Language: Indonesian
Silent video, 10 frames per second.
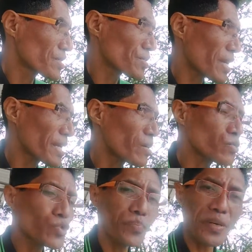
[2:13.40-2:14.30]
saya
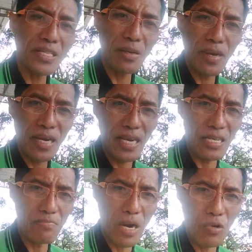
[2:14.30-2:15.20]
untuk pertama
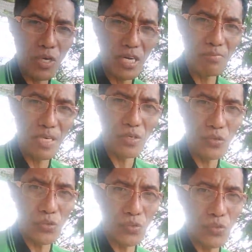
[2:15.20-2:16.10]
kali mau ke
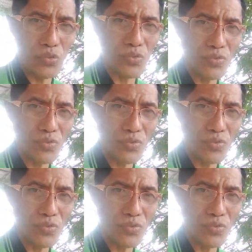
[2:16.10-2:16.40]
Bengkulu